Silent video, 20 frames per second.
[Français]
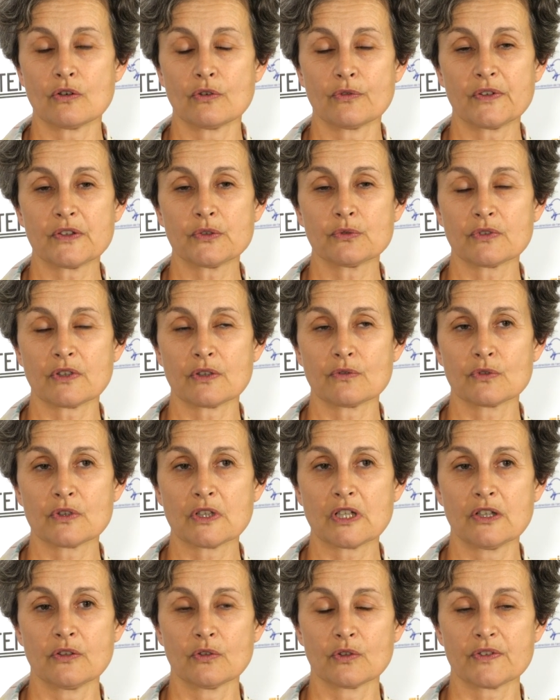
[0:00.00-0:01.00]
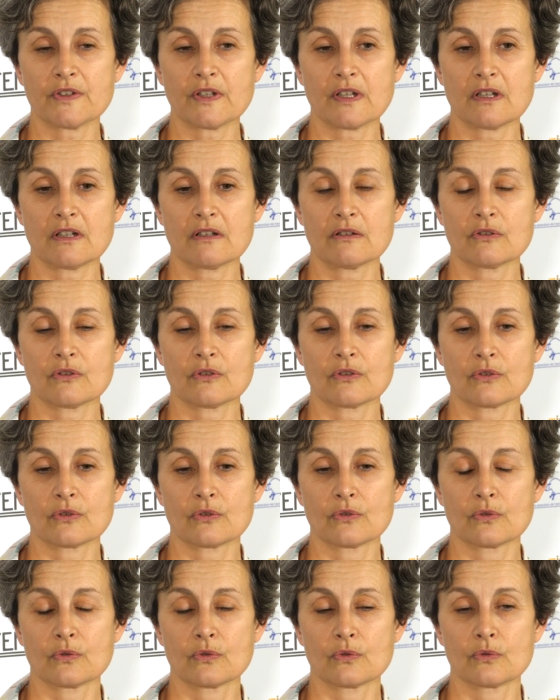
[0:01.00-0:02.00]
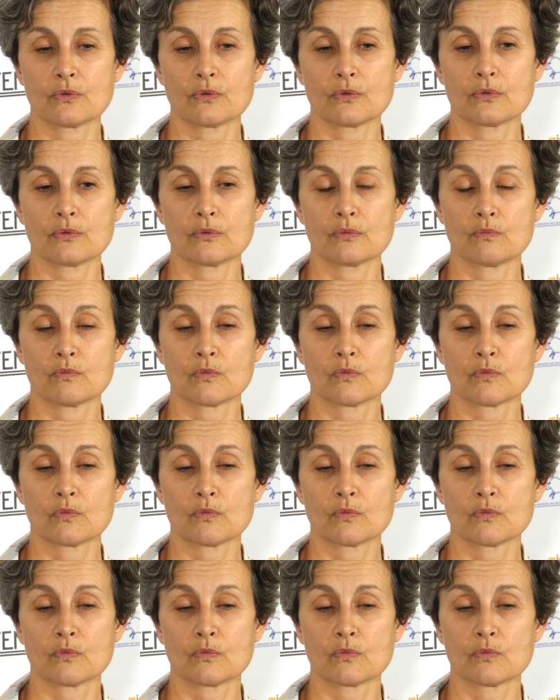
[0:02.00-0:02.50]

En fait, nous avons une clientèle euh,